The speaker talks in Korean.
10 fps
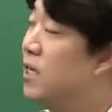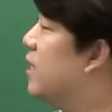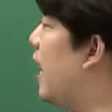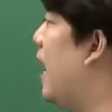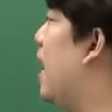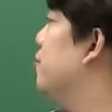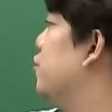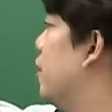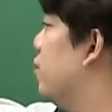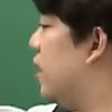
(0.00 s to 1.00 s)
그냥
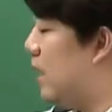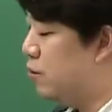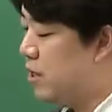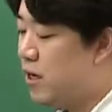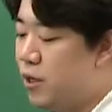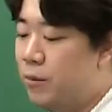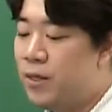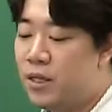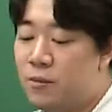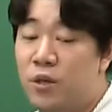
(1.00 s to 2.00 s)
아무데로나 가도 상관이
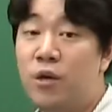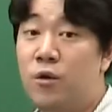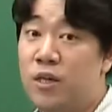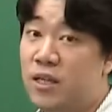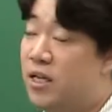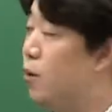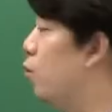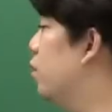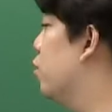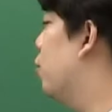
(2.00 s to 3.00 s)
없기 때문에 여기다 그냥 5를